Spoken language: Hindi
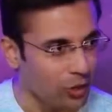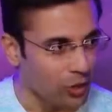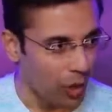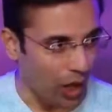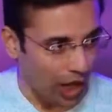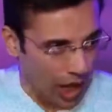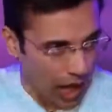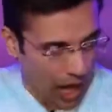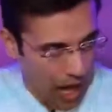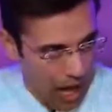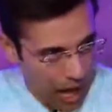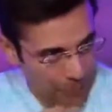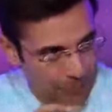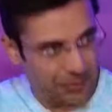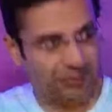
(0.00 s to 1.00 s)
तो
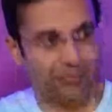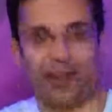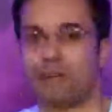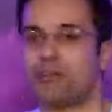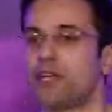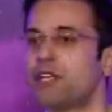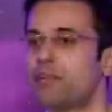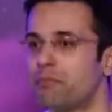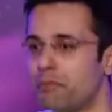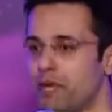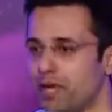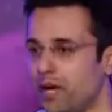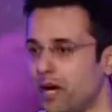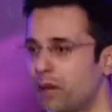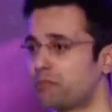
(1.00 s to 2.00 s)
आपकी फैमिली
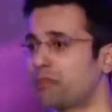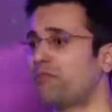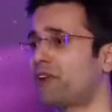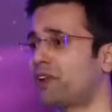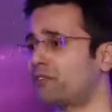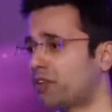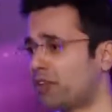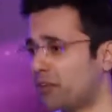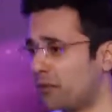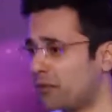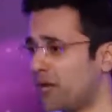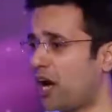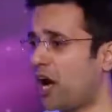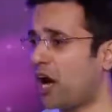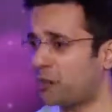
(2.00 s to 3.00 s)
में आपके फ्रेंड सर्कल
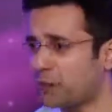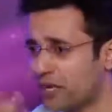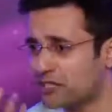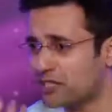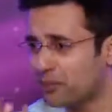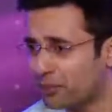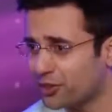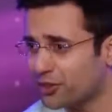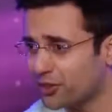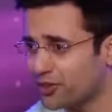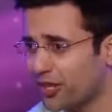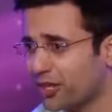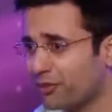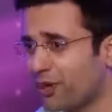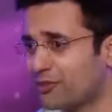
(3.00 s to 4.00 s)
में आपका एग्जाम्पल दिया
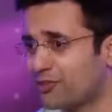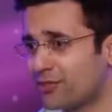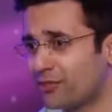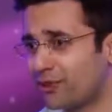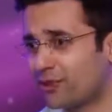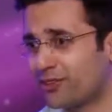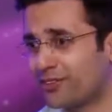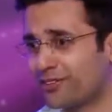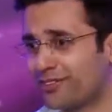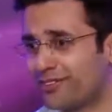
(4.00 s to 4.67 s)
जाएगा बाकी सबको